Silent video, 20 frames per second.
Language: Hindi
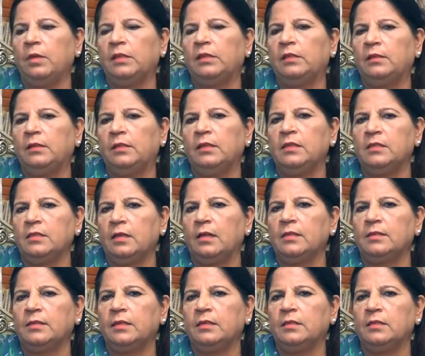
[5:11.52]
मैं तीस
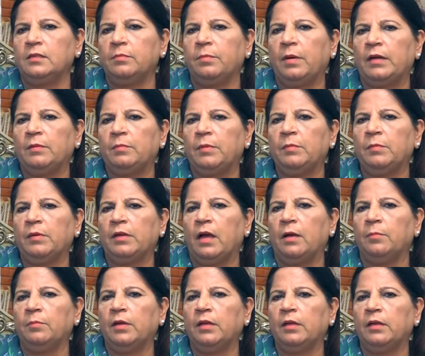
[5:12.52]
साल से इस डिपार्टमेंट में
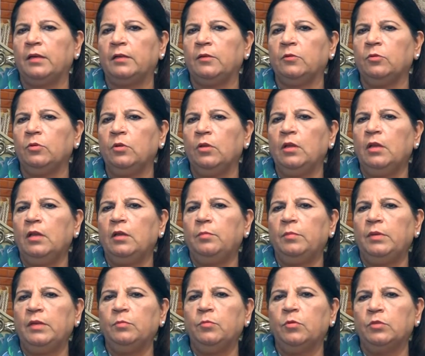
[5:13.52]
काम कर रही हूँ
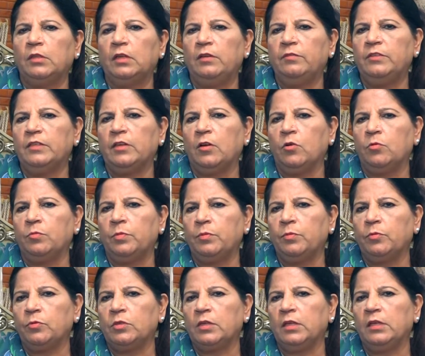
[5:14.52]
मेरी मुख्तलिफ जगहों पर
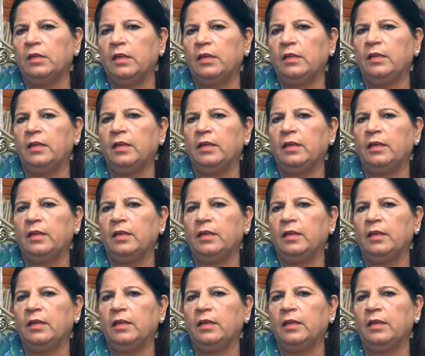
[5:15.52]
पोस्टिंग रही